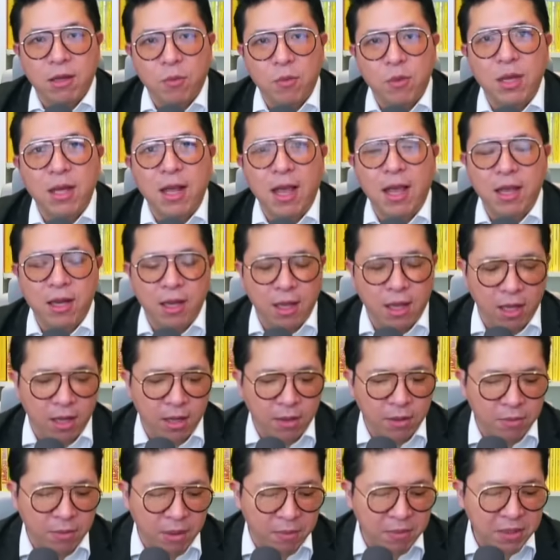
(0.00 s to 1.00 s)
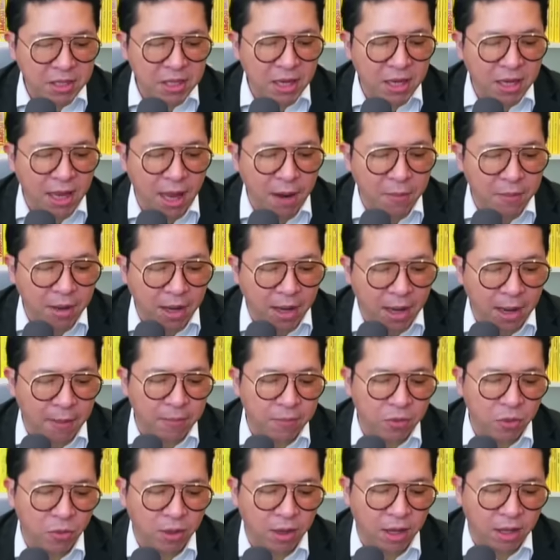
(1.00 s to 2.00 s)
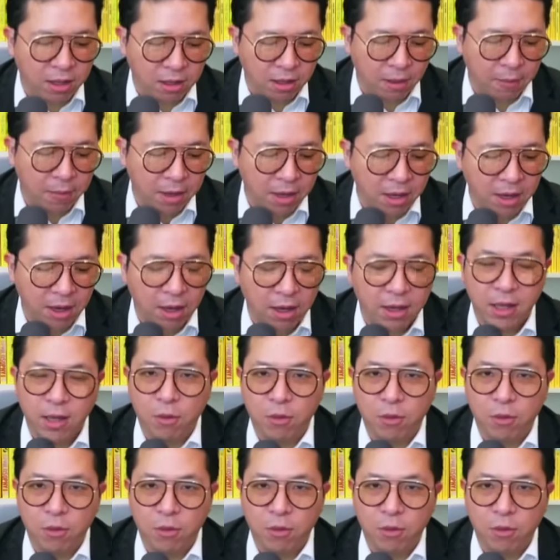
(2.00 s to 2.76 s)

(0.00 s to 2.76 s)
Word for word: วินัยเนี่ยมันไม่ใช่การบังคับตัวเองแต่เพียงอย่างเดียว